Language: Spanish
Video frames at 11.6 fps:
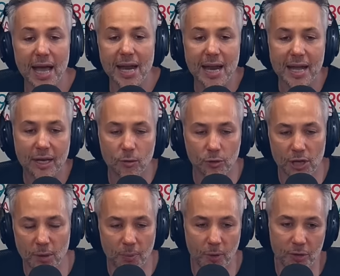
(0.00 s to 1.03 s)
En el
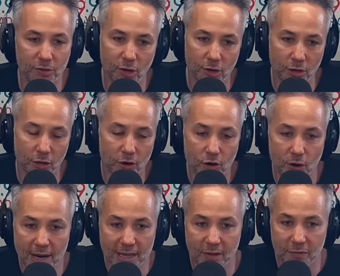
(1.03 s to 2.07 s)
escrutinio provisorio, no
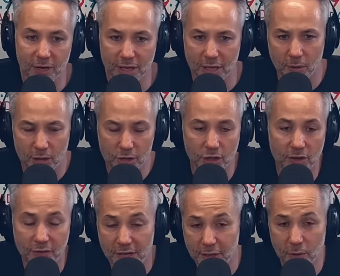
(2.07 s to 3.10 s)
en el definitivo. De hecho, el
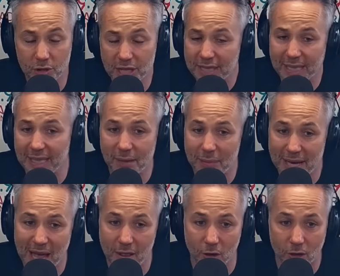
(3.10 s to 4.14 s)
definitivo ya está
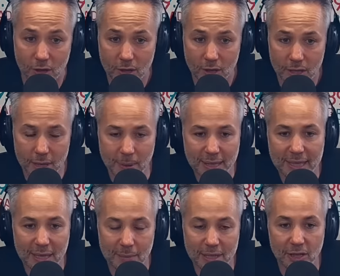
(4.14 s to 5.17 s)
terminado y
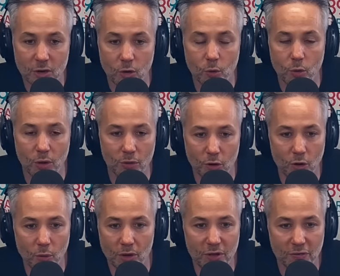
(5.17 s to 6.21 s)
prácticamente no hubo, no
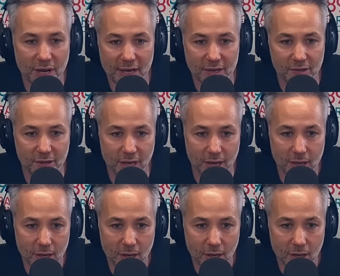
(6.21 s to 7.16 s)
hubo diferencia.